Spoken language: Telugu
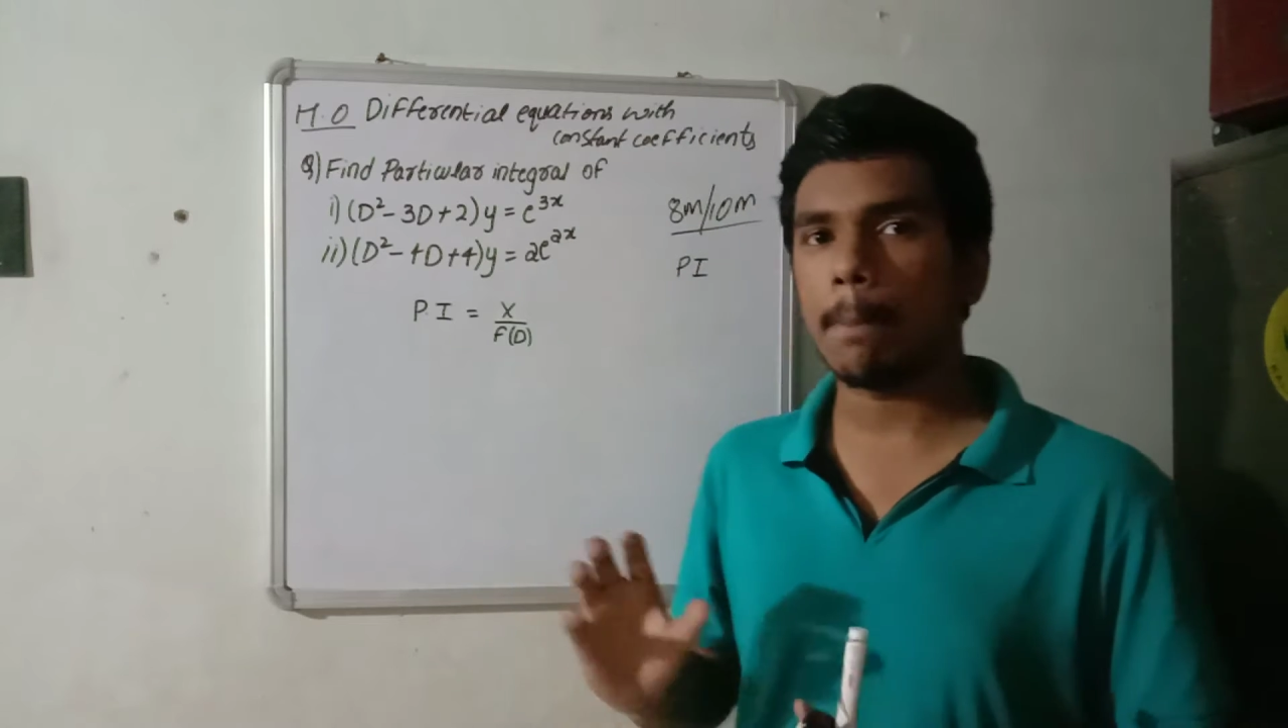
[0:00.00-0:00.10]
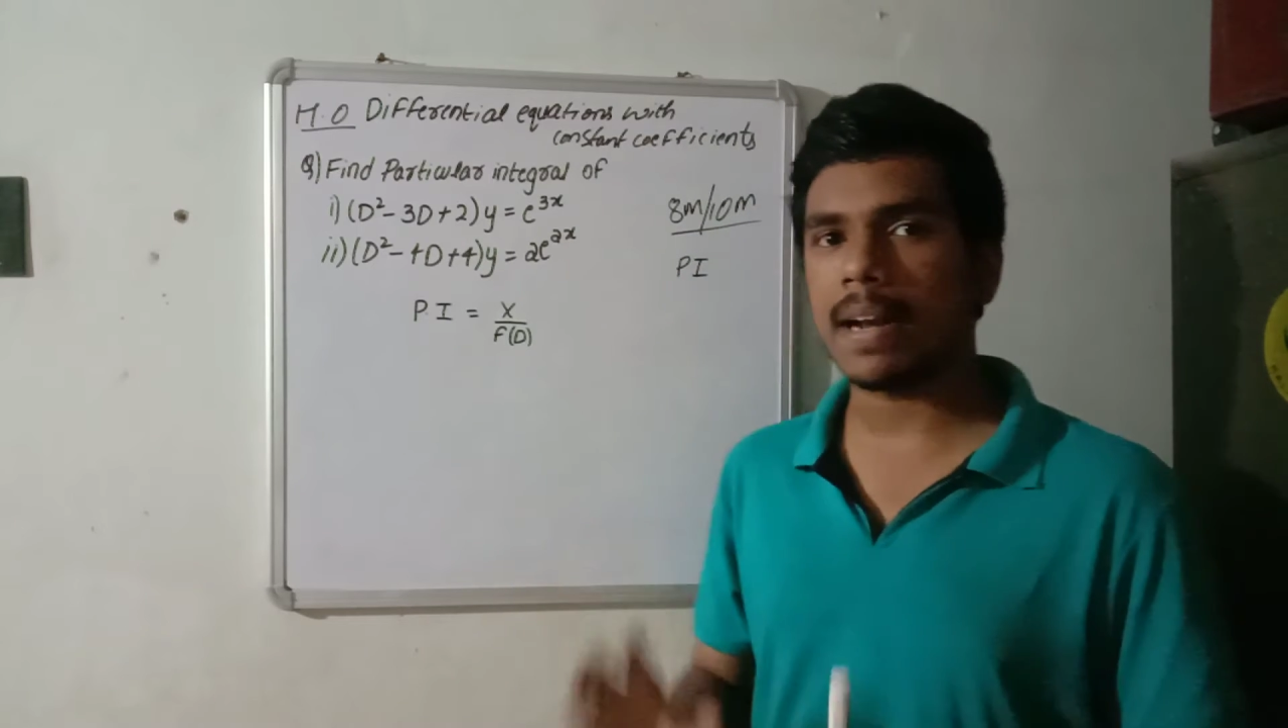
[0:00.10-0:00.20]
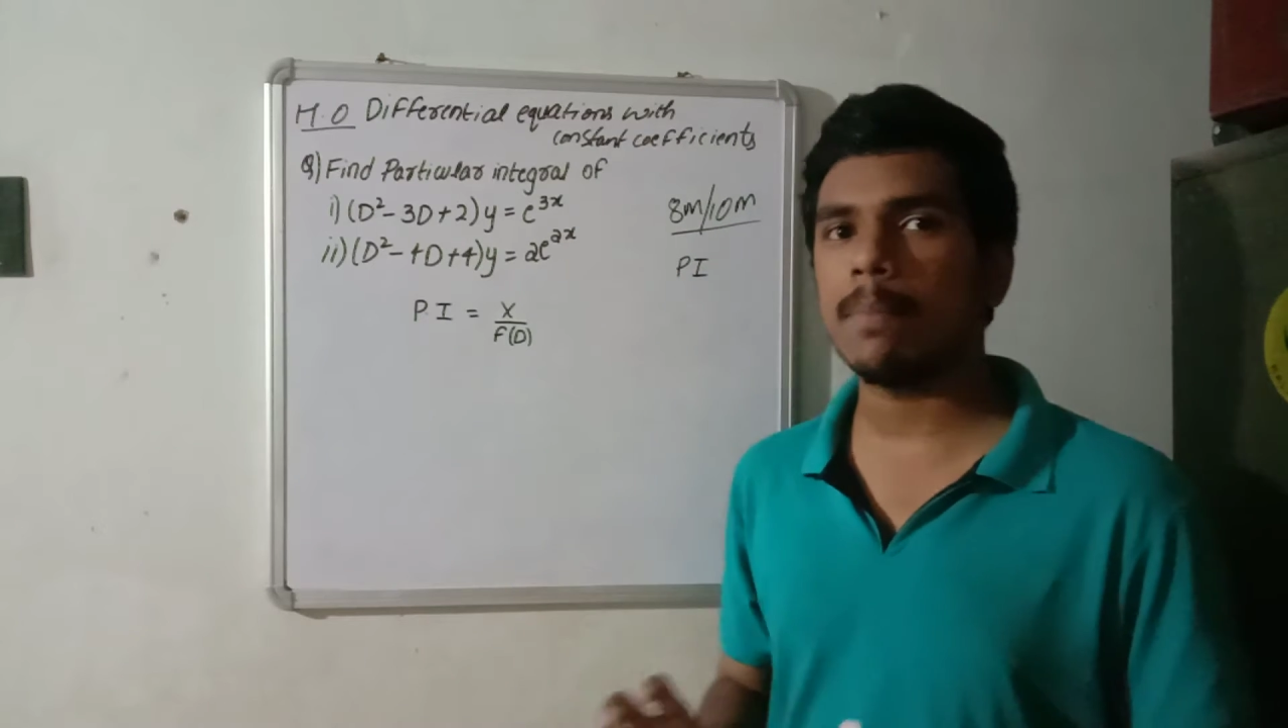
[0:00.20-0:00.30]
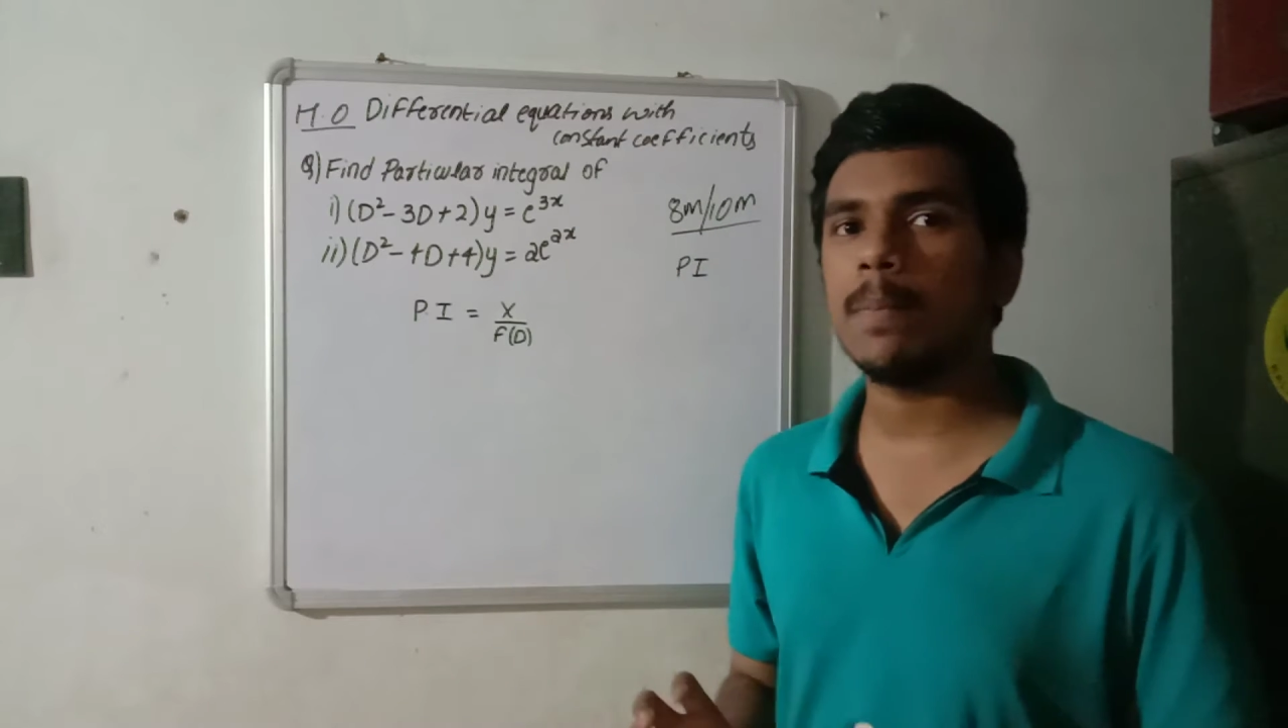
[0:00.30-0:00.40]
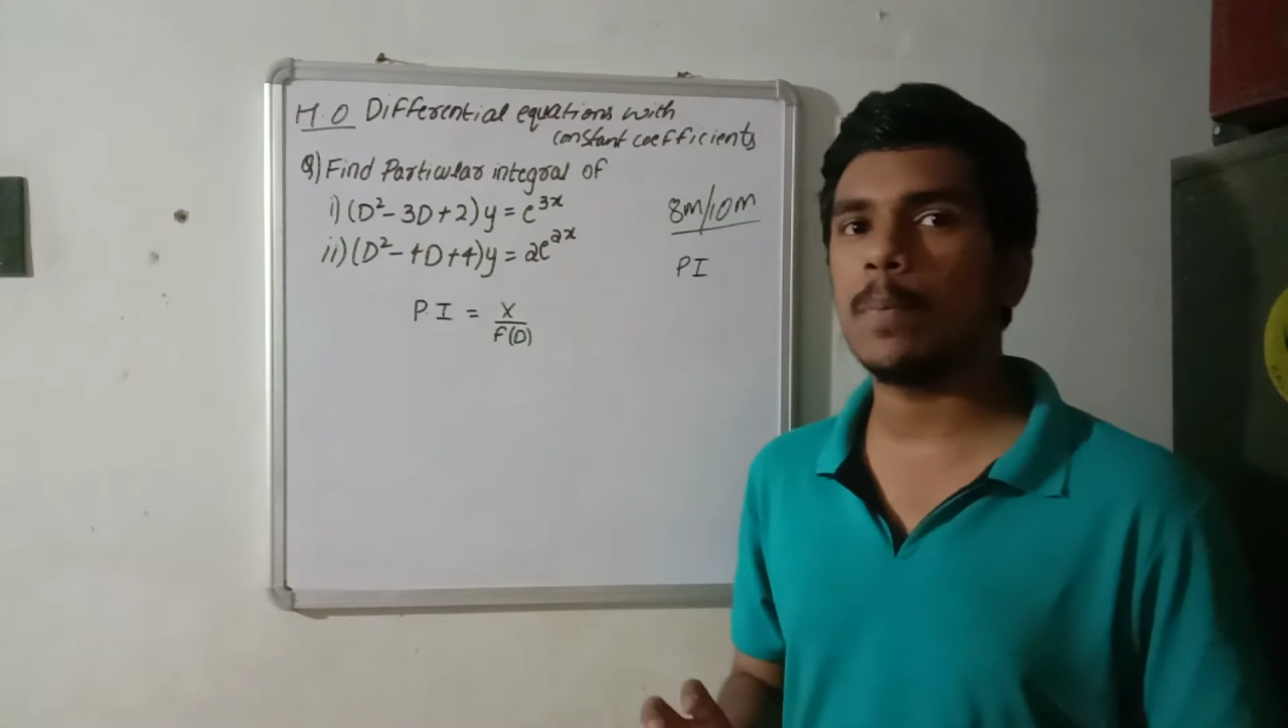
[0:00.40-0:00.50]

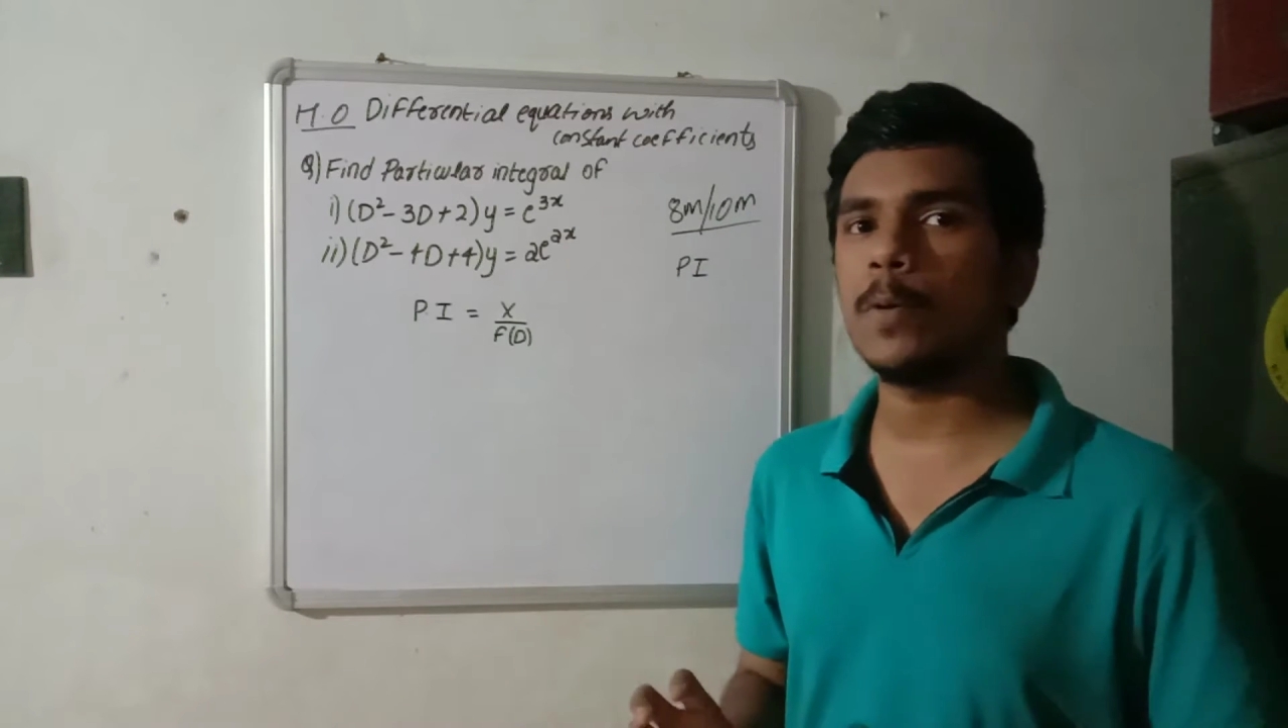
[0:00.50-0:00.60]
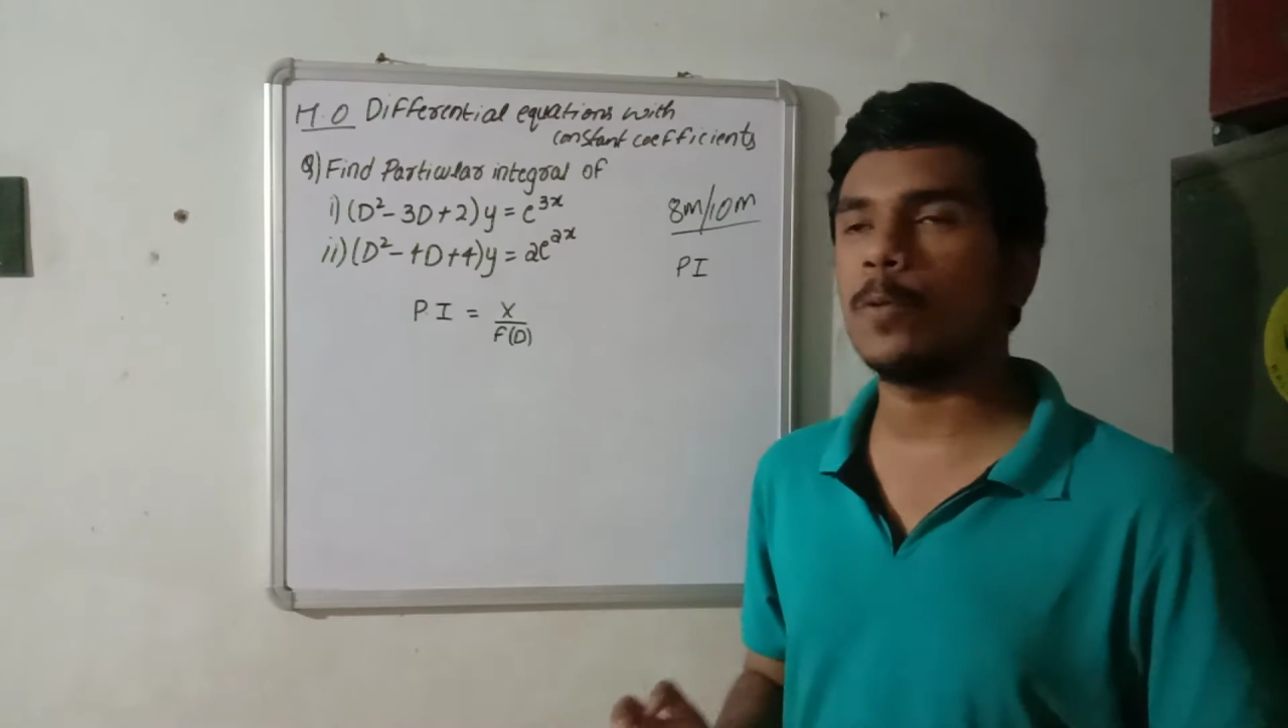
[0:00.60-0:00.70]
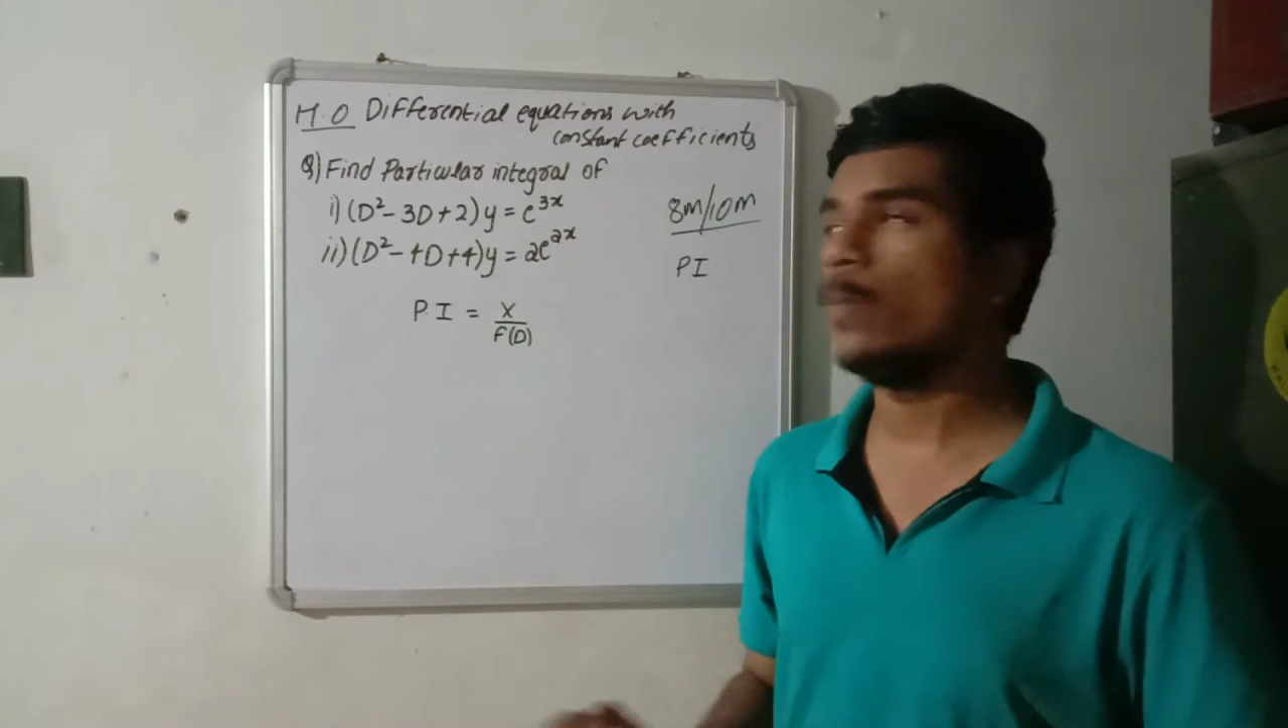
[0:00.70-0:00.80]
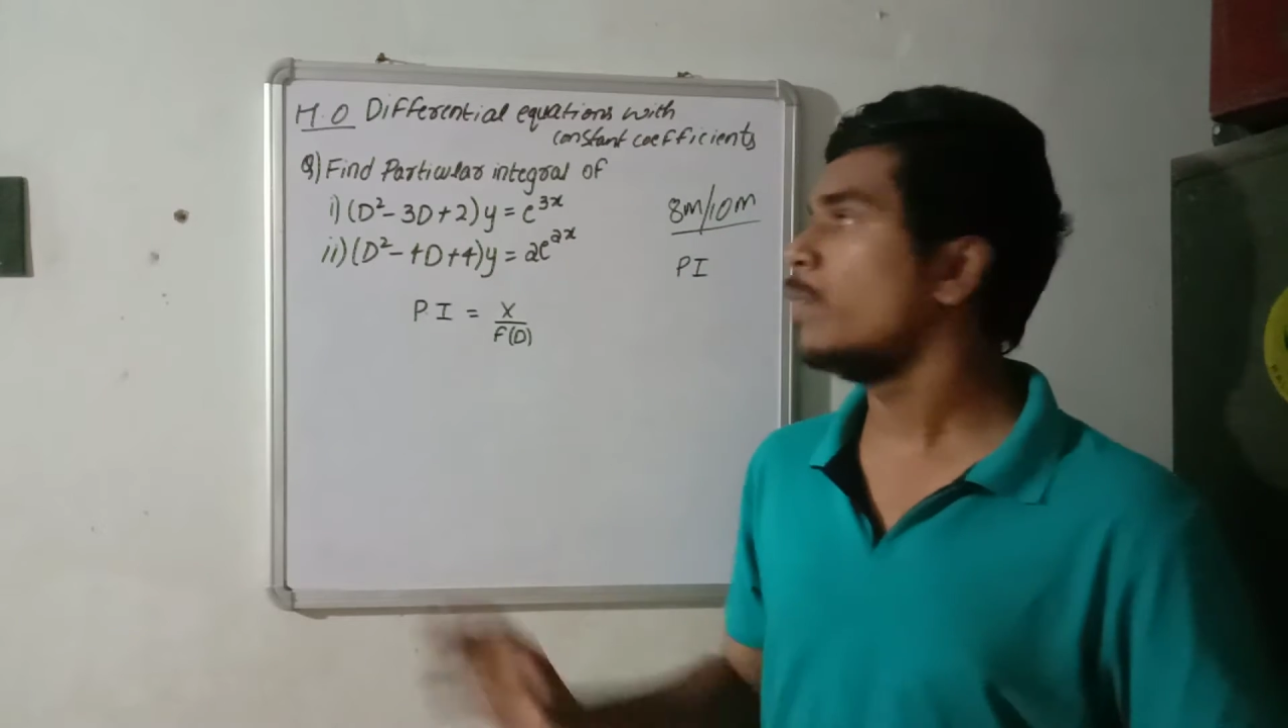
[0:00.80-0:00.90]
మనం ఇప్పుడు